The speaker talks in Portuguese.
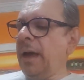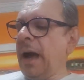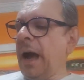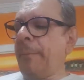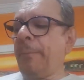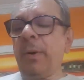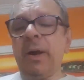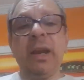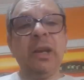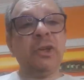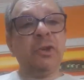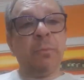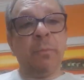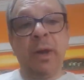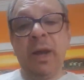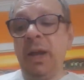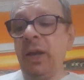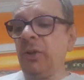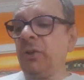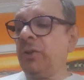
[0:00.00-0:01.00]

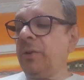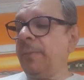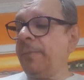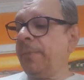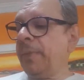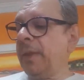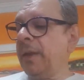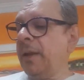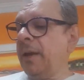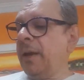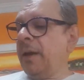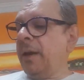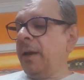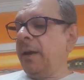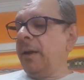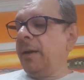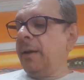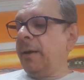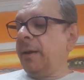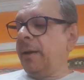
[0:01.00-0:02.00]
Aparentemente,
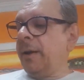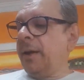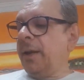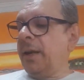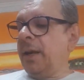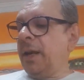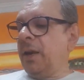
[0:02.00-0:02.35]
é,